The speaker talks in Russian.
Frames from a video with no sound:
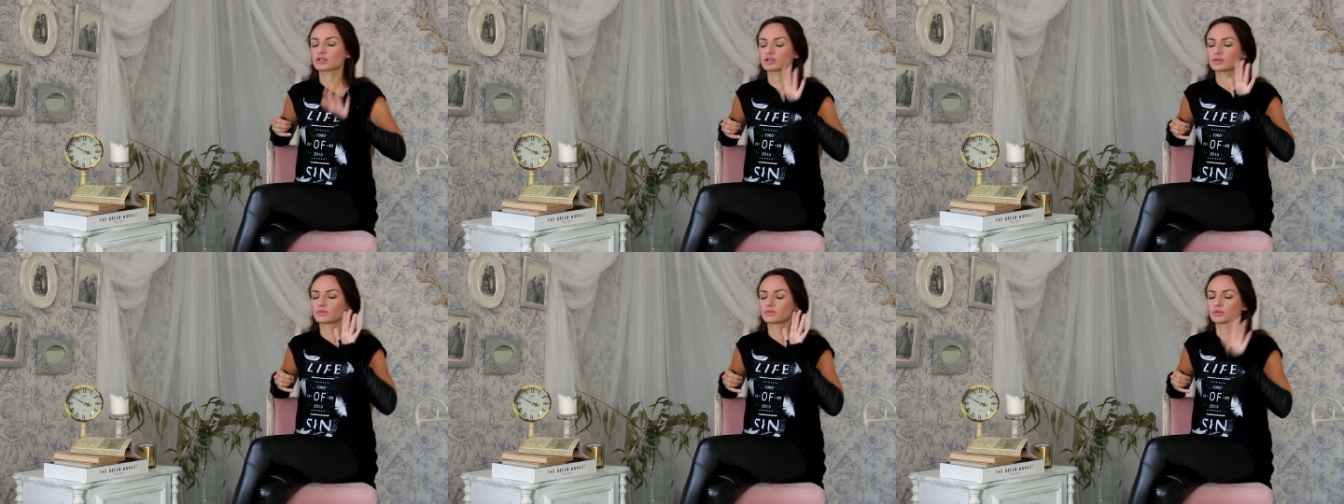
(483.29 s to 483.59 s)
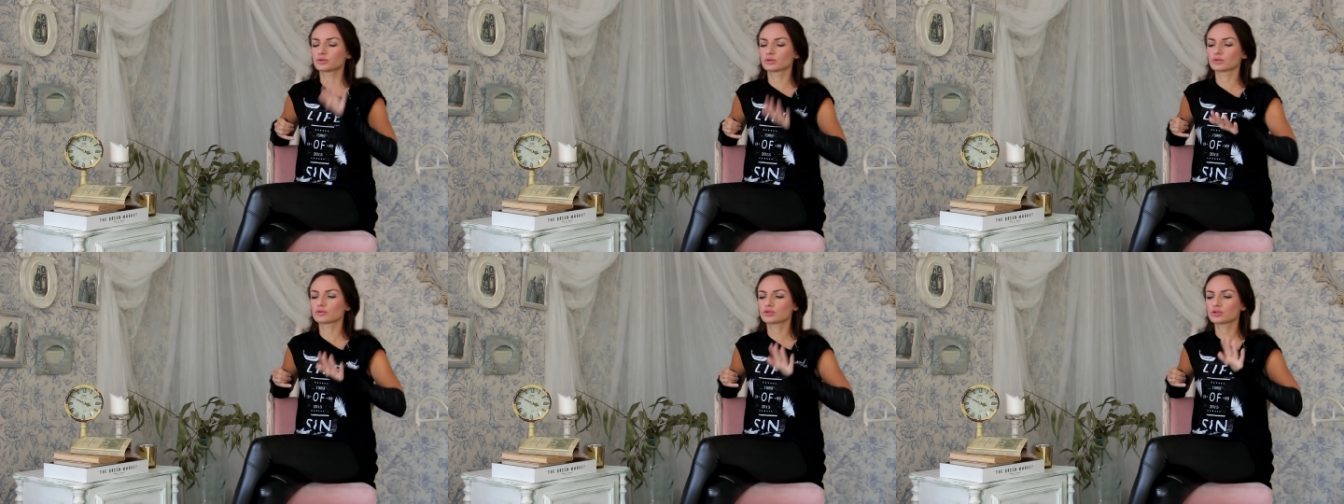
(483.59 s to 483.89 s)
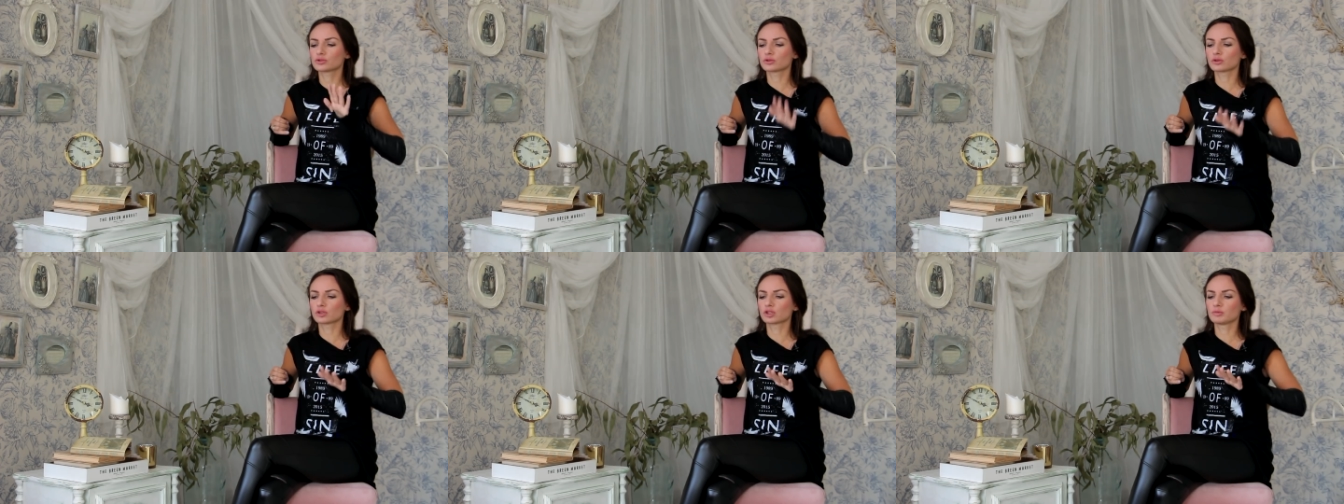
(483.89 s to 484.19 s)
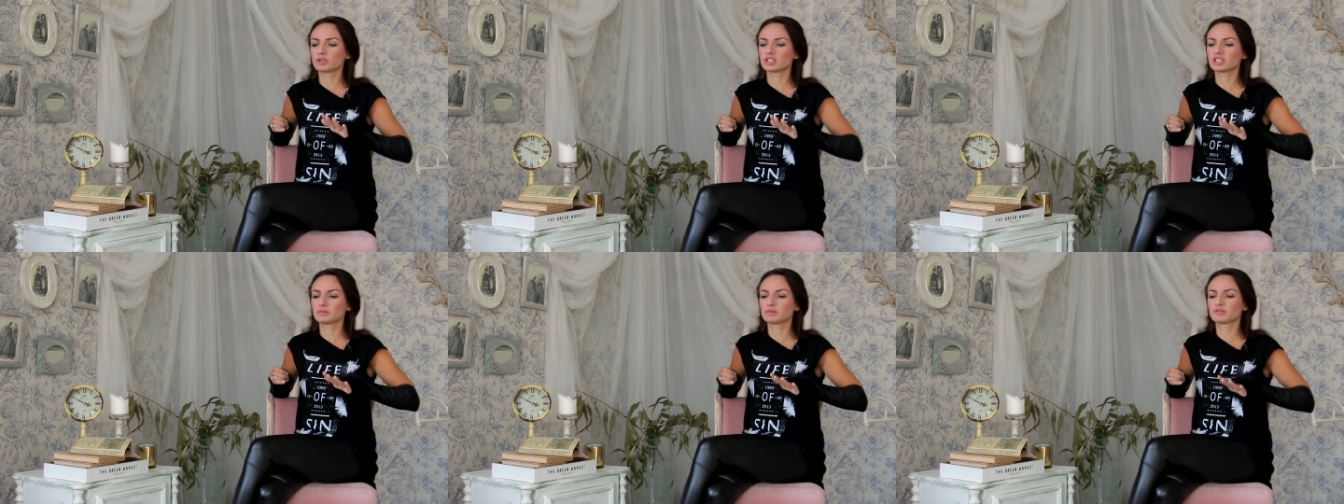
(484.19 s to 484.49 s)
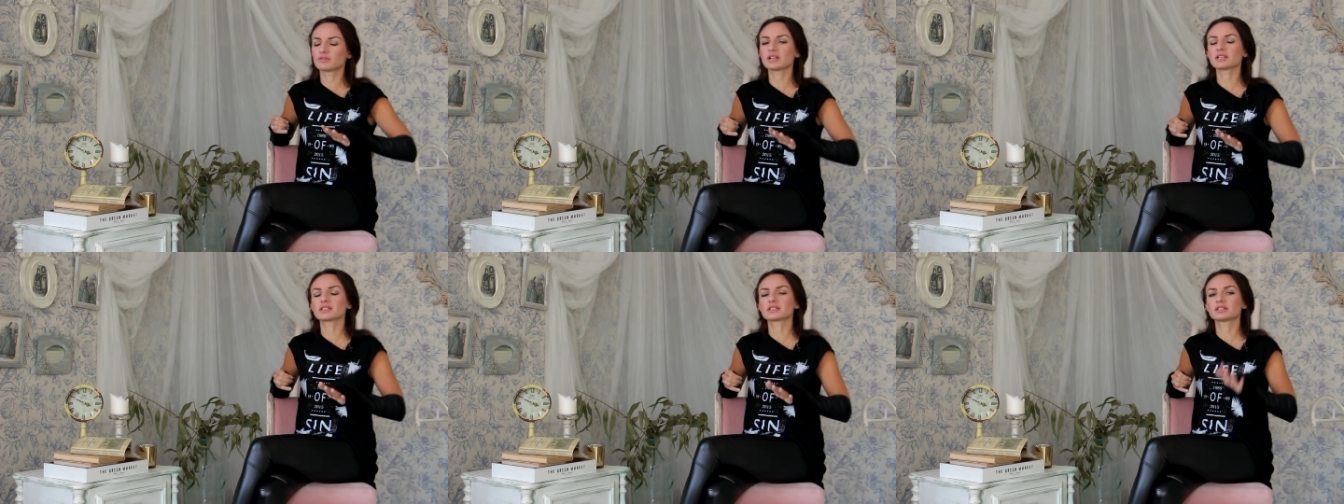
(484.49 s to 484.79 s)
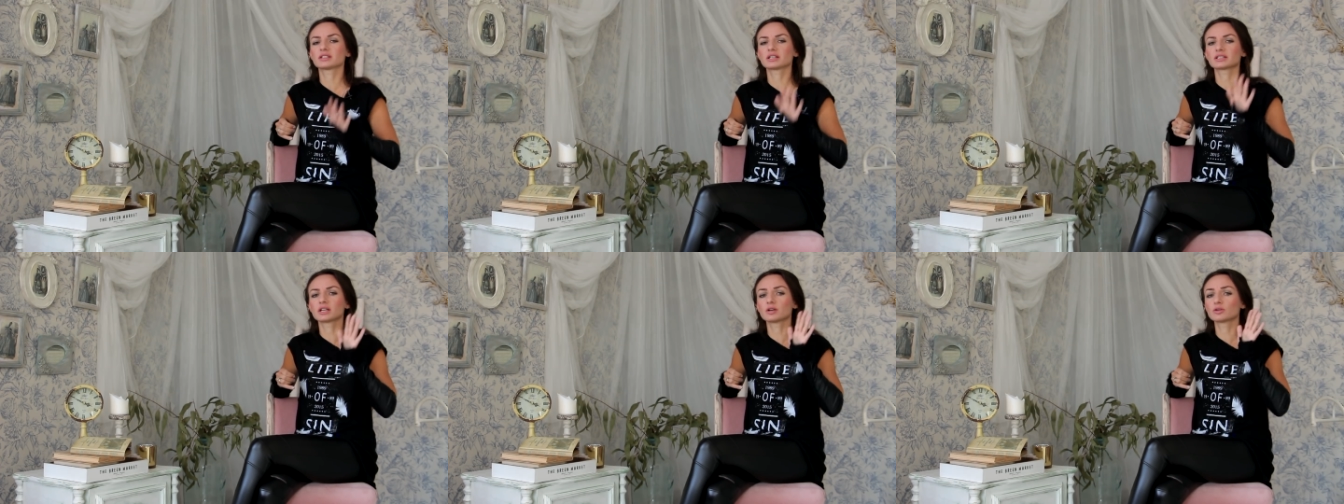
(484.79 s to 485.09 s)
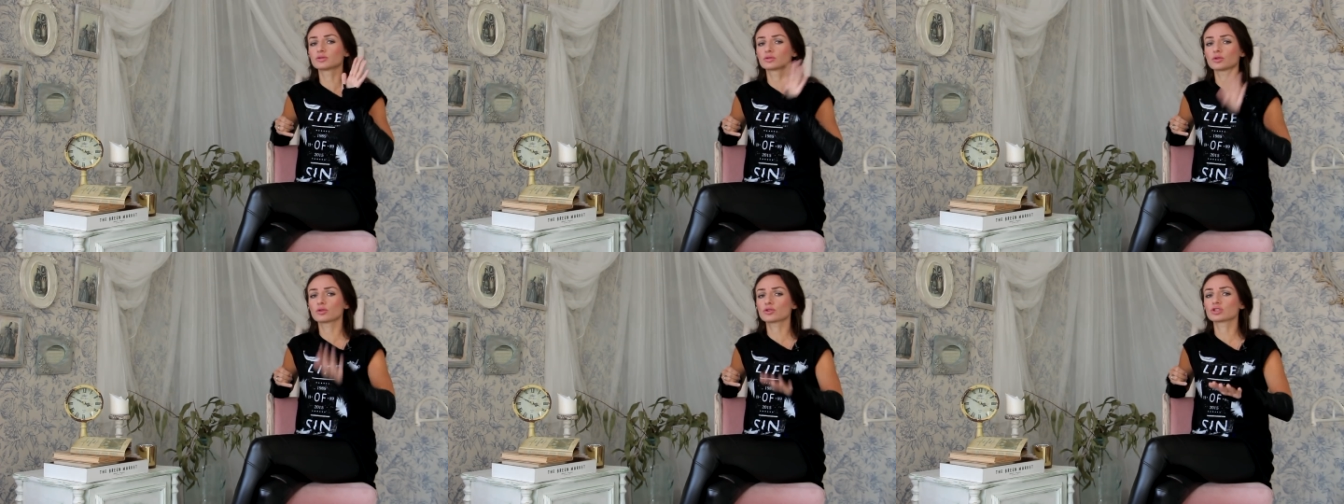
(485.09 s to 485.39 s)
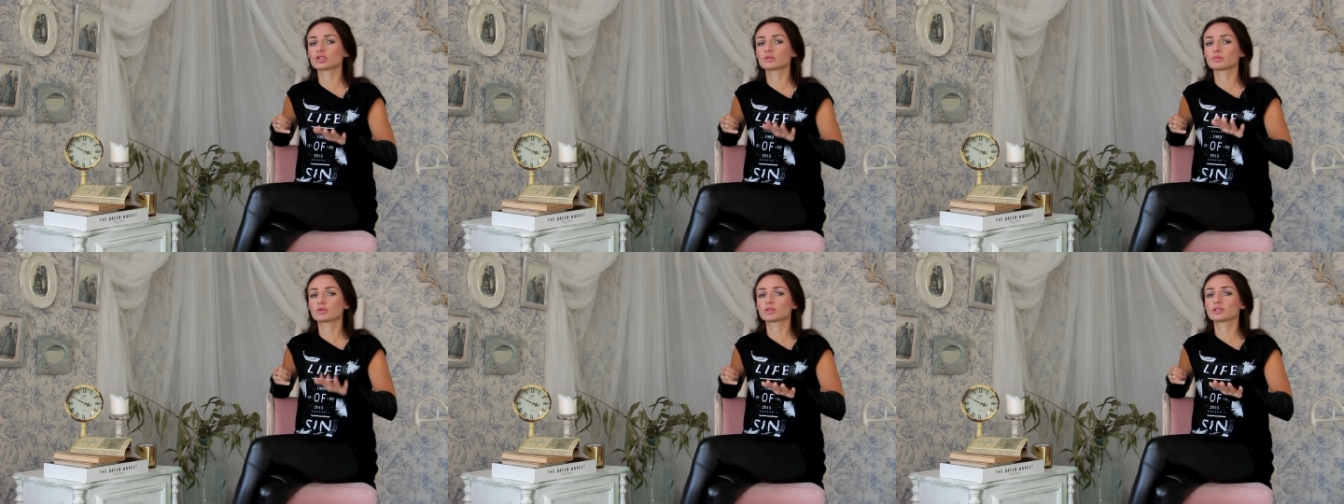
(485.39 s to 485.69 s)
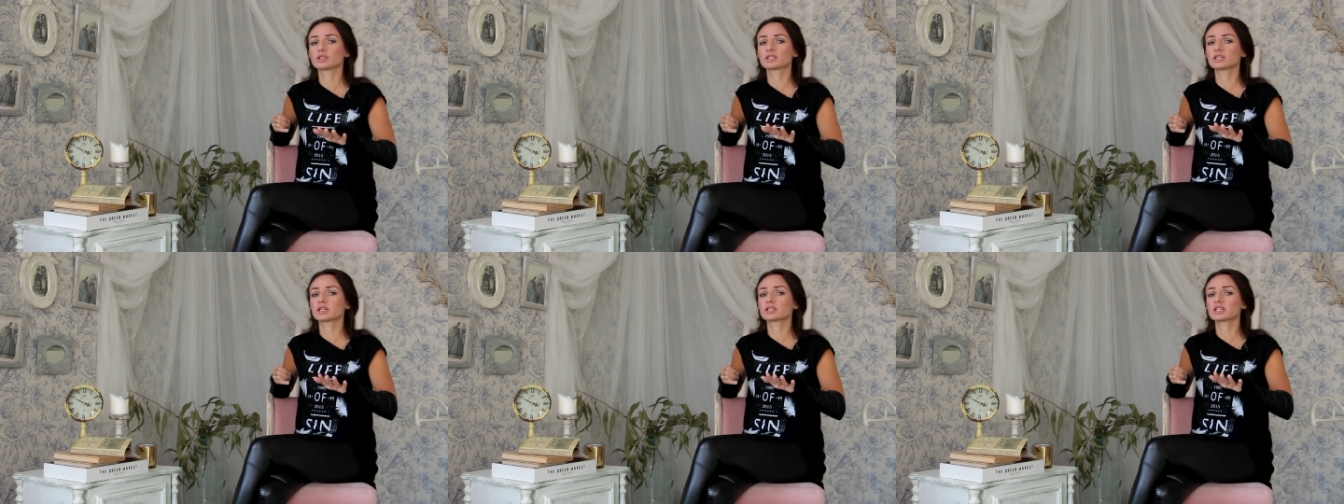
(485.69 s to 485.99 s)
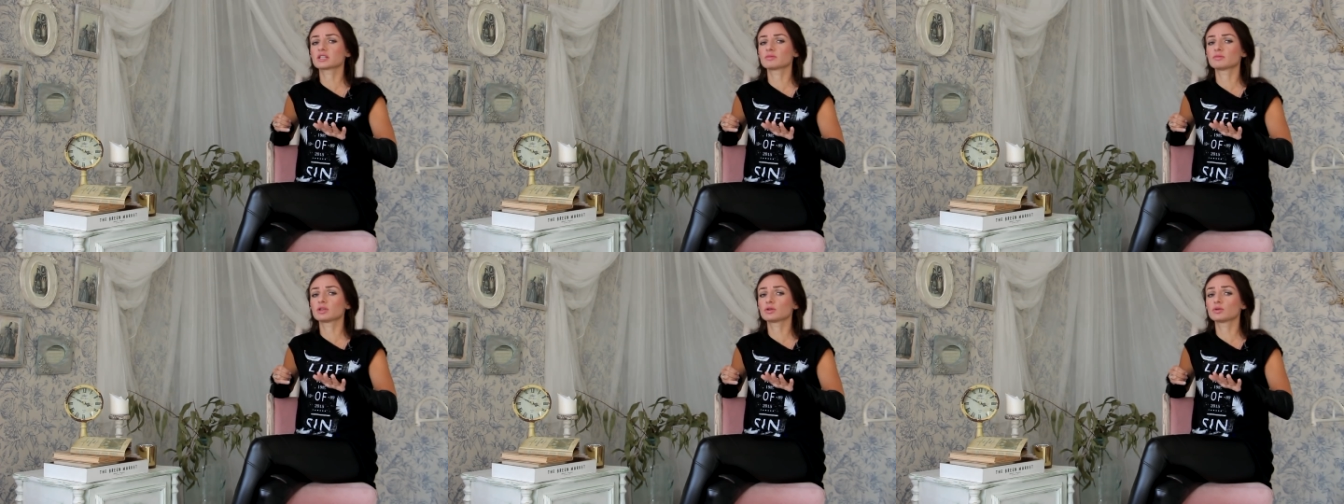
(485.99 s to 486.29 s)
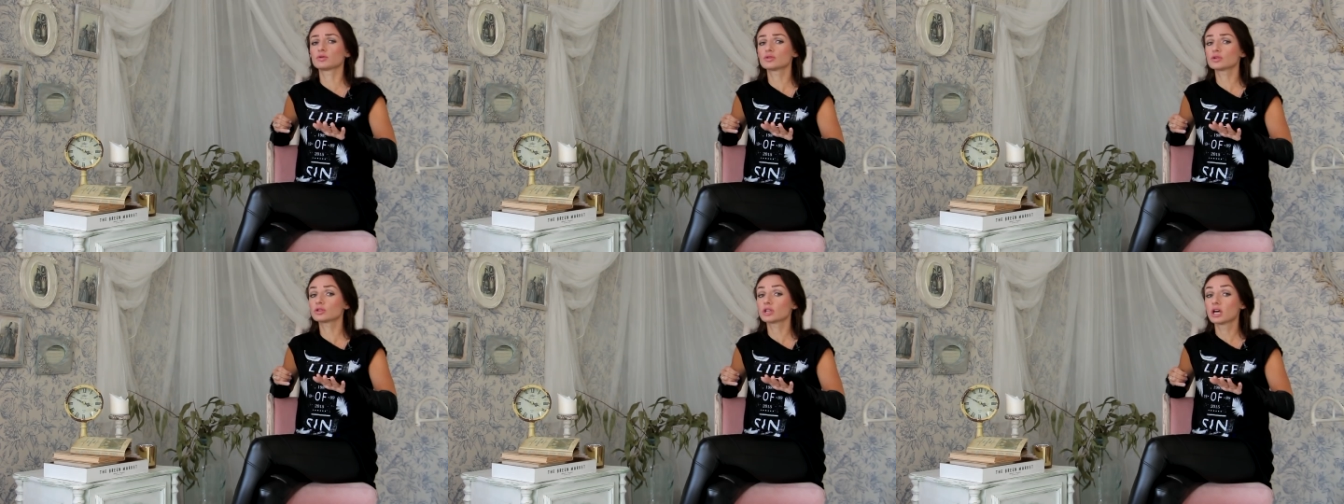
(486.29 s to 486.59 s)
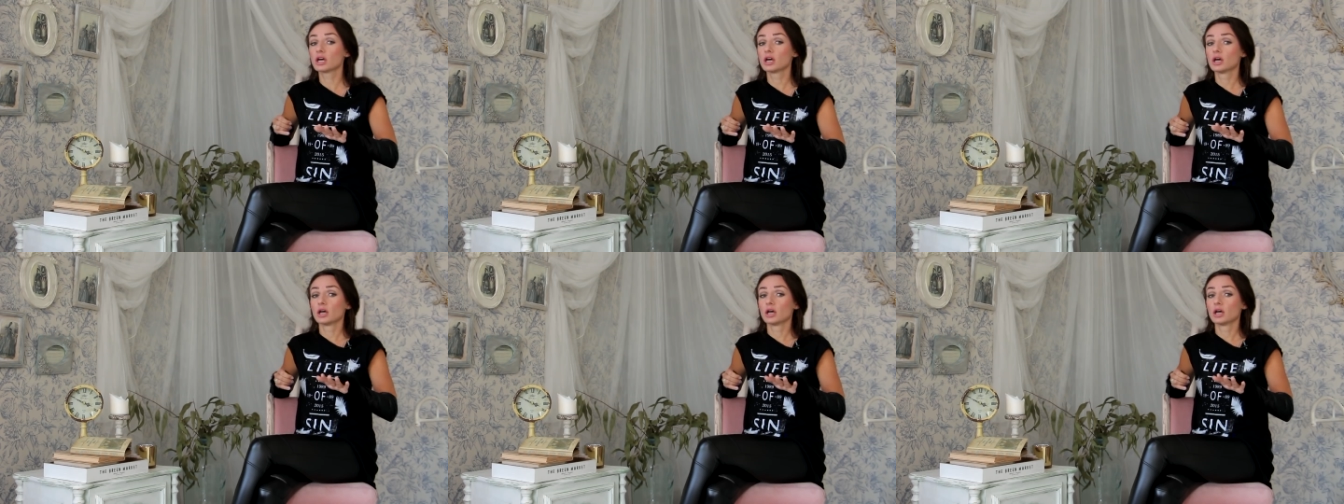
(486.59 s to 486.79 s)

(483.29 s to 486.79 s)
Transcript: чтобы вот он очень долго меня добивался, и тогда он точно после секса от меня не уйдет.